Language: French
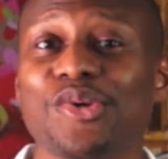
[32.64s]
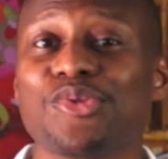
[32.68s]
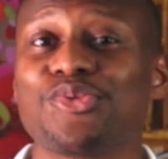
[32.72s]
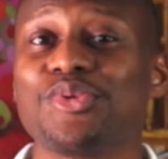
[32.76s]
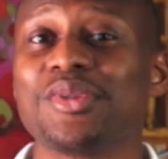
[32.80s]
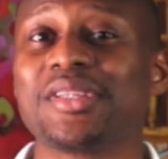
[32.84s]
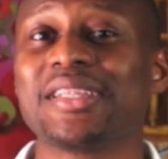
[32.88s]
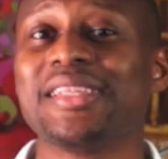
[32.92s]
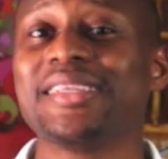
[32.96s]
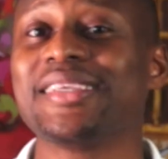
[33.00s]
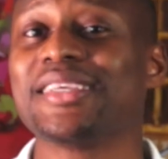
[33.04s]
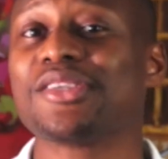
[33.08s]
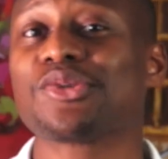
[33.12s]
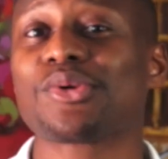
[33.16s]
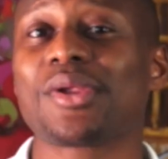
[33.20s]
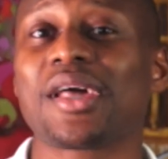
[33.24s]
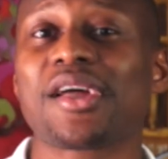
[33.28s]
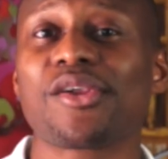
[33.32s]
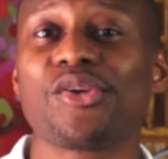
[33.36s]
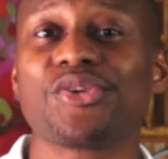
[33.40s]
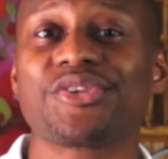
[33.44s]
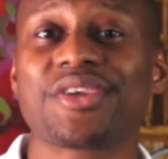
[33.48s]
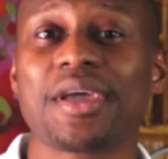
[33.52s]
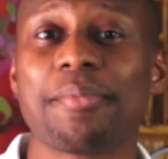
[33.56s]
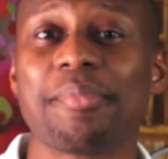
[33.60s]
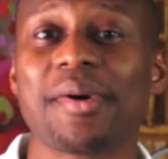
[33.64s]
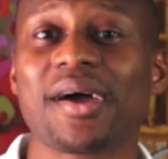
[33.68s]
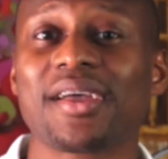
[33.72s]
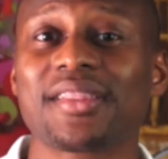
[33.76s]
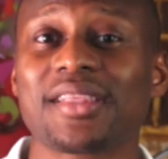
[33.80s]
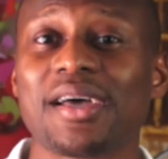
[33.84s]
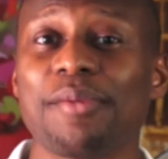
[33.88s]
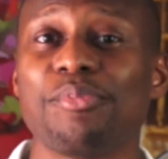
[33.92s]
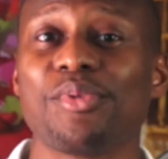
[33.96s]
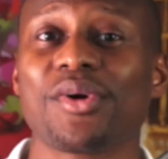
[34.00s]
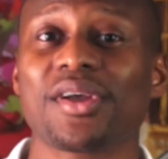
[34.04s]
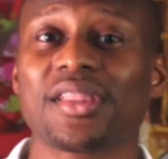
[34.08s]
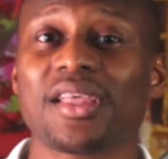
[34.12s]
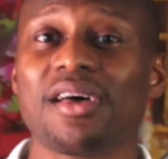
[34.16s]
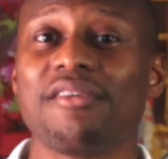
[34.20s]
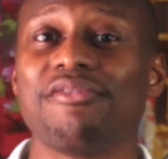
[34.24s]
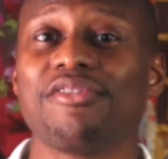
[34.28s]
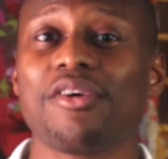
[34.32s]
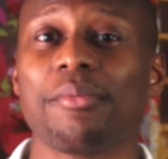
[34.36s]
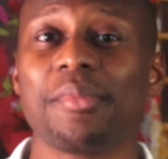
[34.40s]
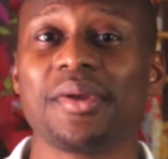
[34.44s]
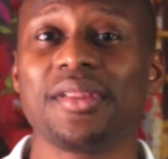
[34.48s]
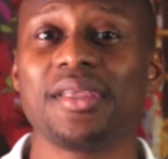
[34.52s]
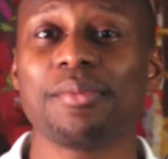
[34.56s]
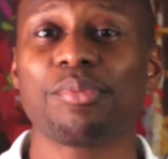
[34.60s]
et ensuite cliquer sur la cloche qui apparaîtra pour être
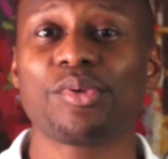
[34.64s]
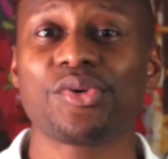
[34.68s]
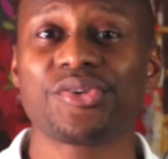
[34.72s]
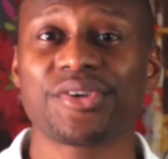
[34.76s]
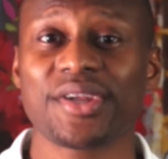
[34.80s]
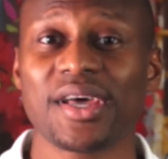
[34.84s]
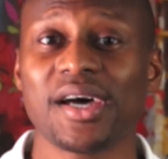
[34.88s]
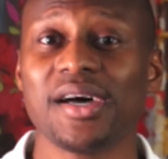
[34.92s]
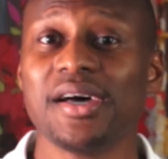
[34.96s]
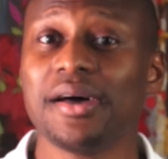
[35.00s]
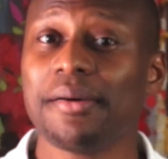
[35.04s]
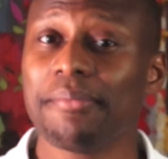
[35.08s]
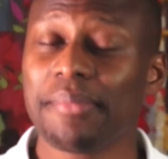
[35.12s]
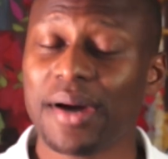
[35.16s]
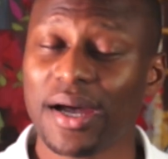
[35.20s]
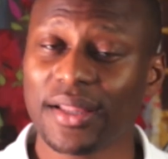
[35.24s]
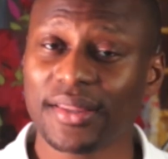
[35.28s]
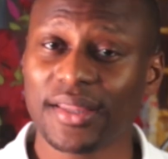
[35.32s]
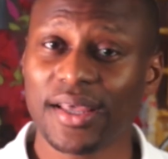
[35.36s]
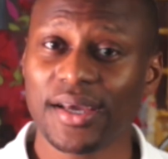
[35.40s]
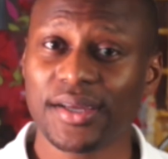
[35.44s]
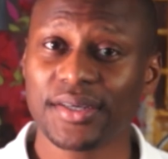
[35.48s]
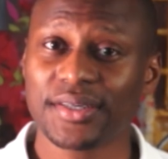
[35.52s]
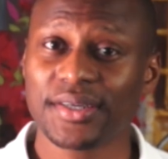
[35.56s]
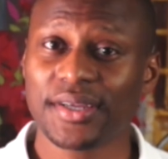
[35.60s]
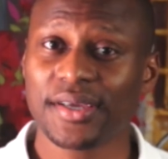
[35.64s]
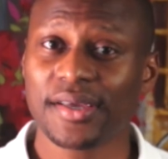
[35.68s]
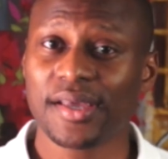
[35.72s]
informé des prochains partages.